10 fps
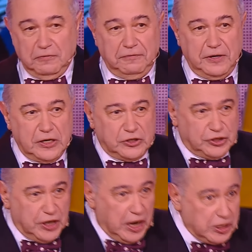В
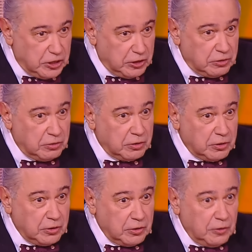лечении,
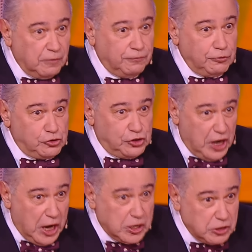в
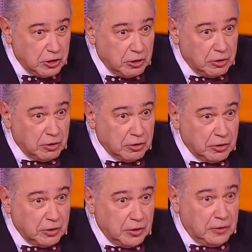учении,
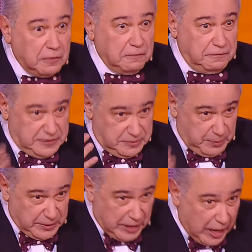в
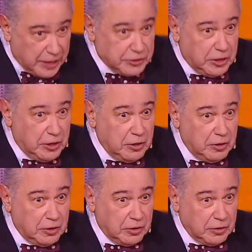воспитании,